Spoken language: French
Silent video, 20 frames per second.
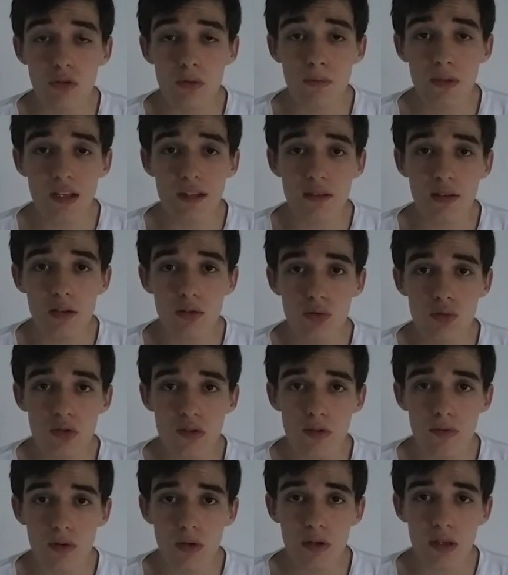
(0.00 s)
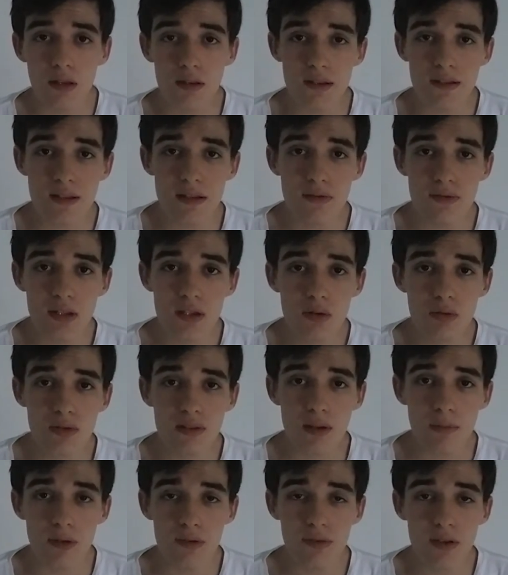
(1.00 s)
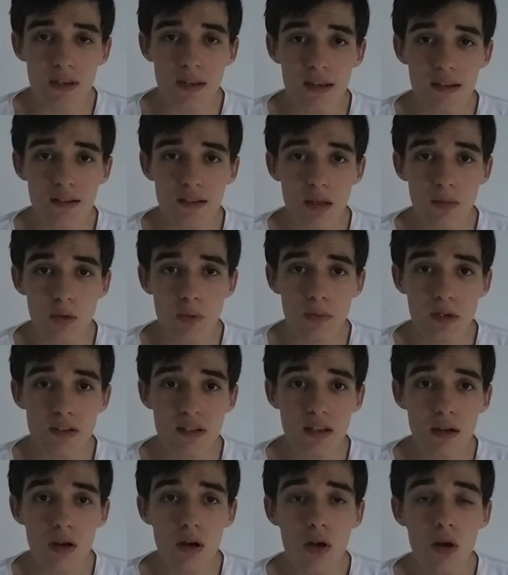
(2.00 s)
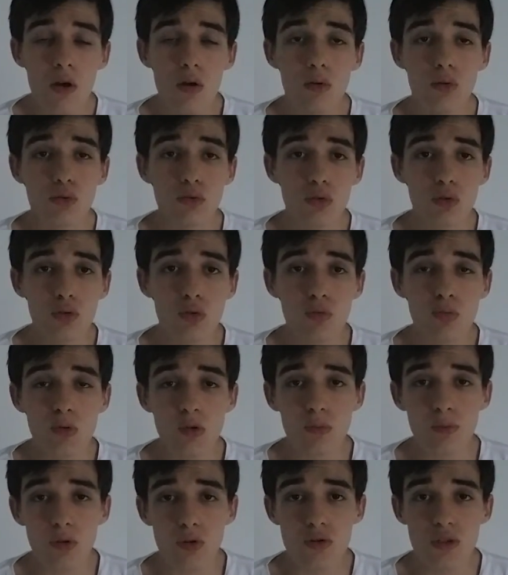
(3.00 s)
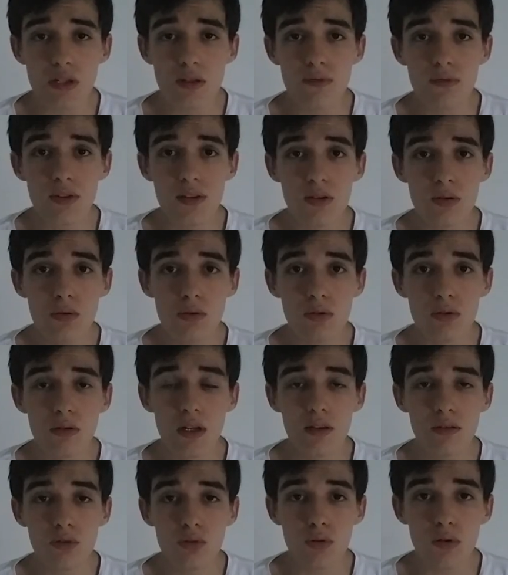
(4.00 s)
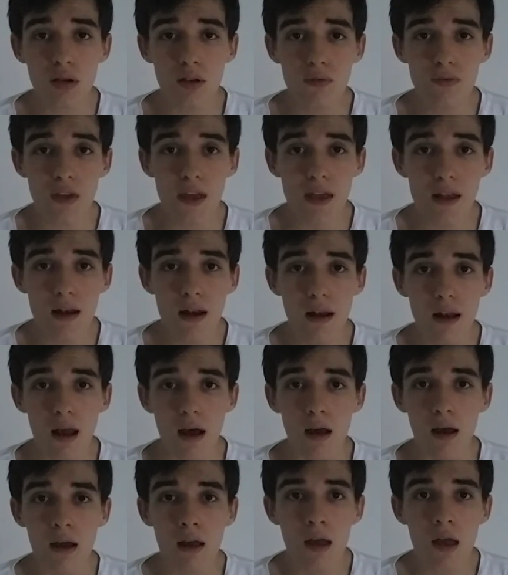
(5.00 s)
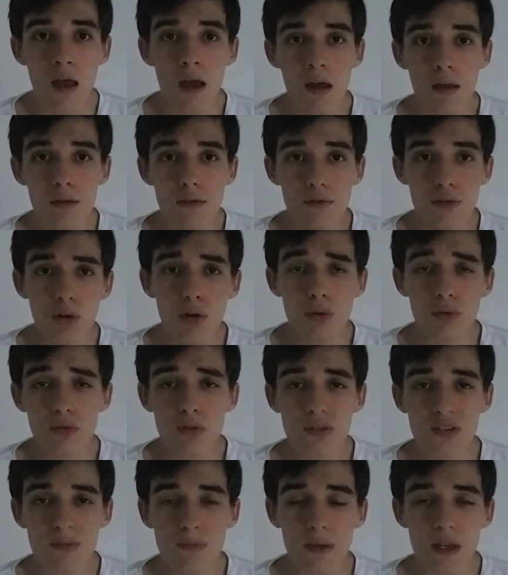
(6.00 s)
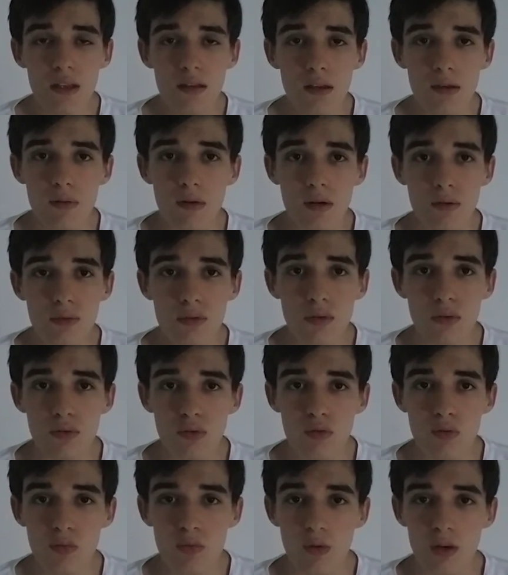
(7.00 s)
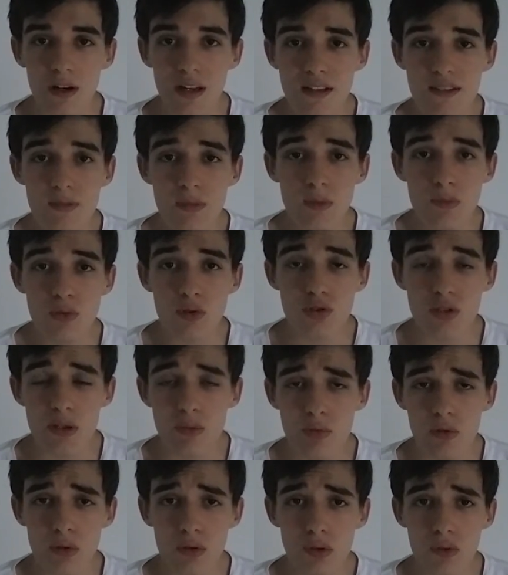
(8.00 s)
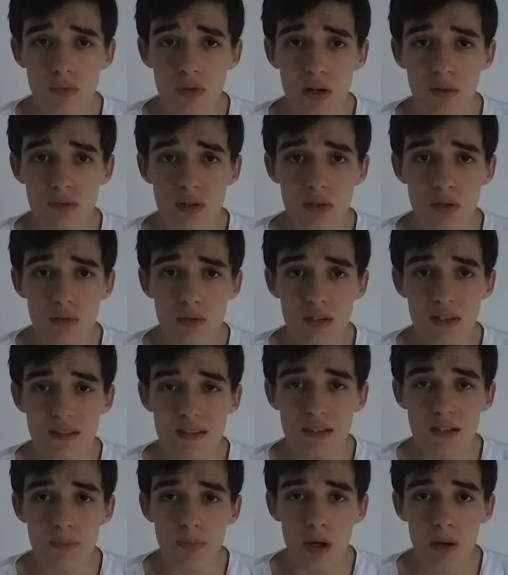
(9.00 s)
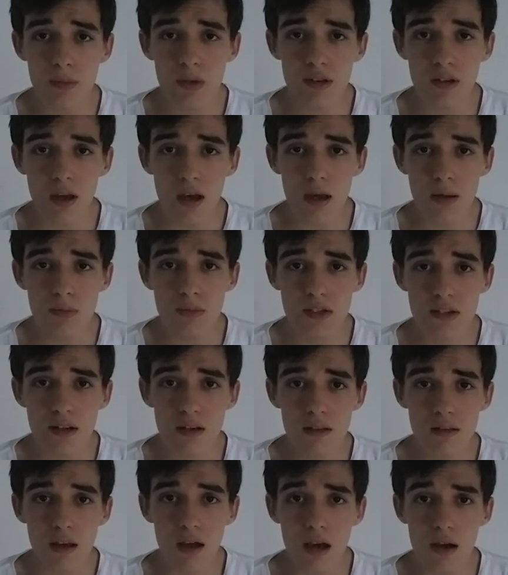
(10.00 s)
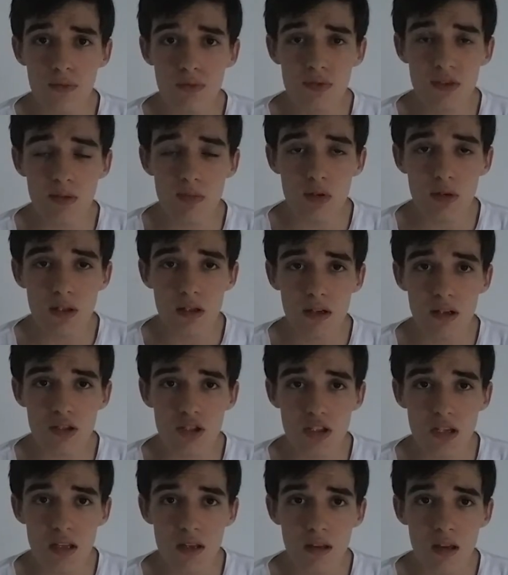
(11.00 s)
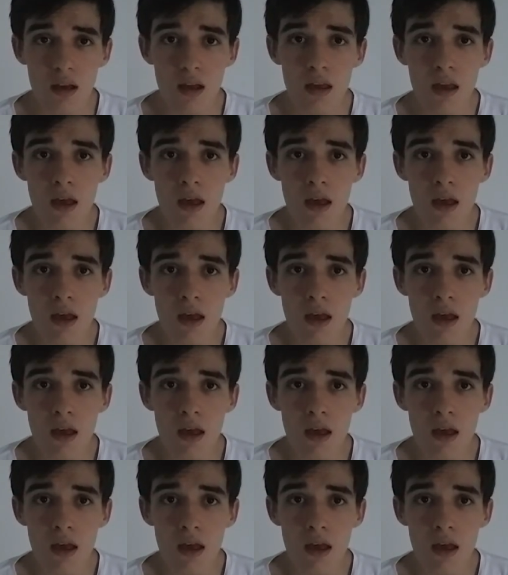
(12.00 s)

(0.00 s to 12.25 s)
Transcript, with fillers: Merci à tous d'avoir regardé cette vidéo, ça m'a fait extrêmement plaisir. On se retrouve pour une prochaine vidéo de la Tour Eiffel dans deux semaines. Et voilà, on se retrouve la semaine prochaine pour une nouvelle vidéo. N'hésitez pas à mettre un petit like, à vous abonner à la chaîne.